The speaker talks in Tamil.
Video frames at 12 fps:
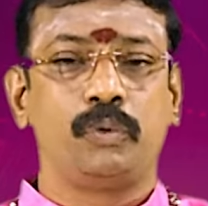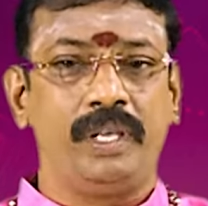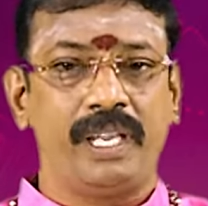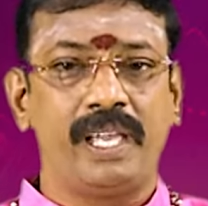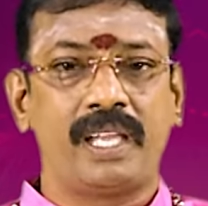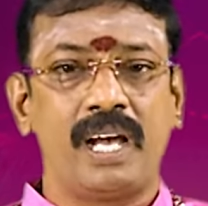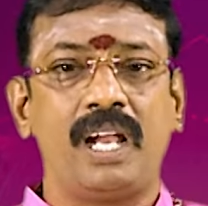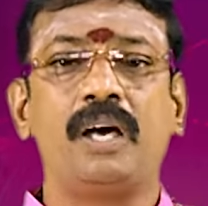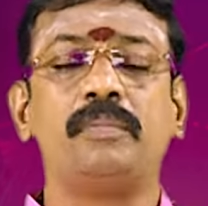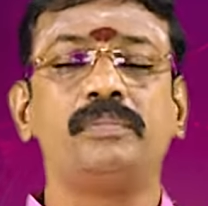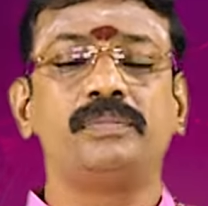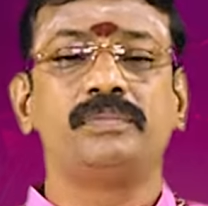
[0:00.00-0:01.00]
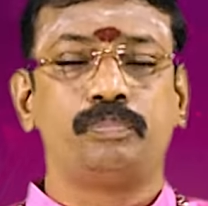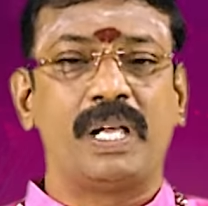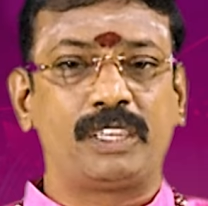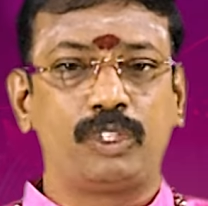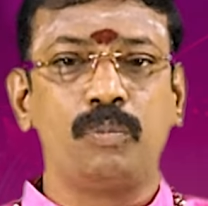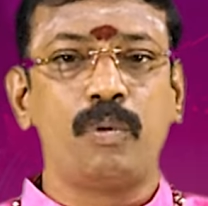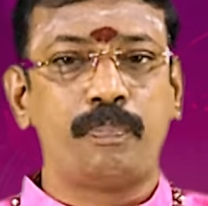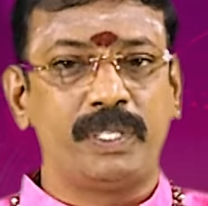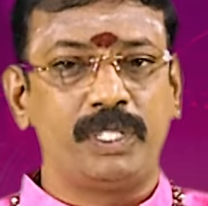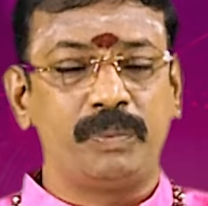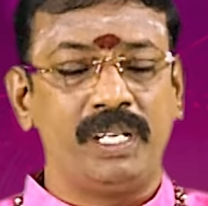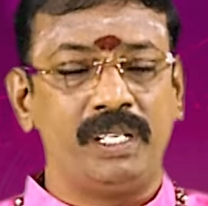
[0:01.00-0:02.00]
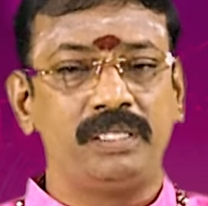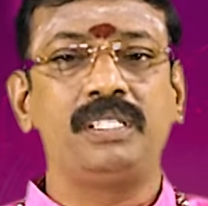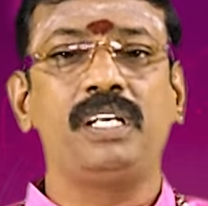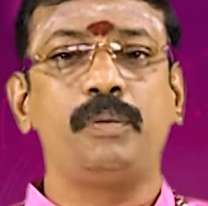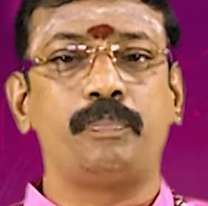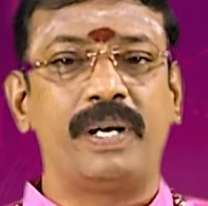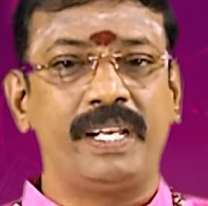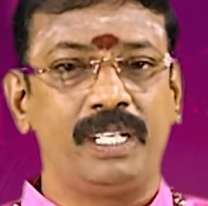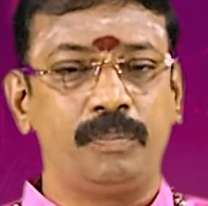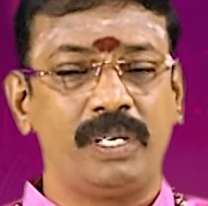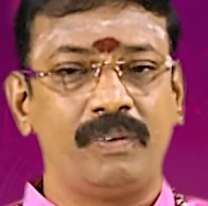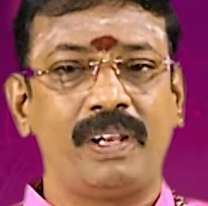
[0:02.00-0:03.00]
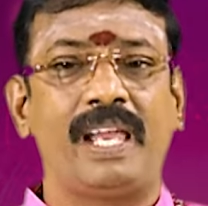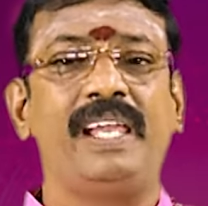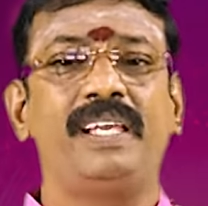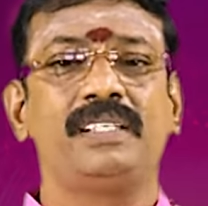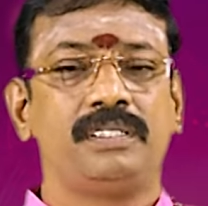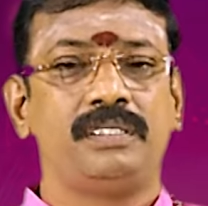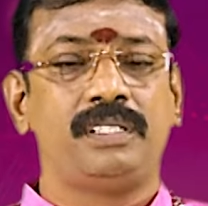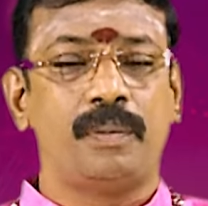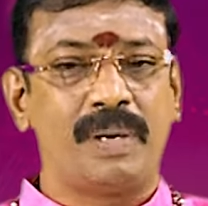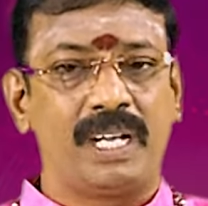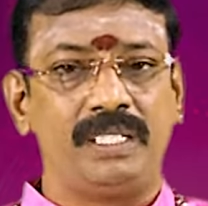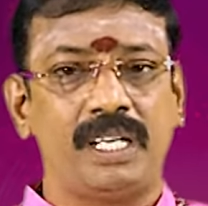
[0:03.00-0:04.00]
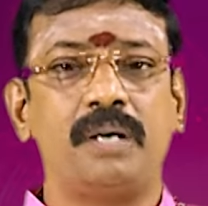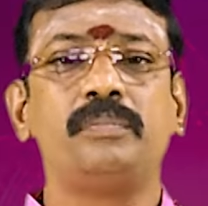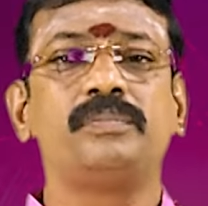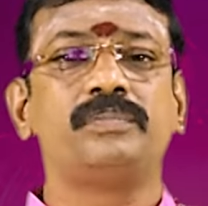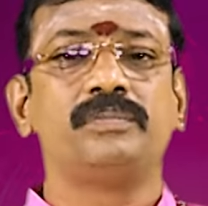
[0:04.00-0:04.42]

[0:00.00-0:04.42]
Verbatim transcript: குளிகை காலம் பத்து முப்பது மணிலிருந்து பன்னிரெண்டு மணி வரை யமகண்டம்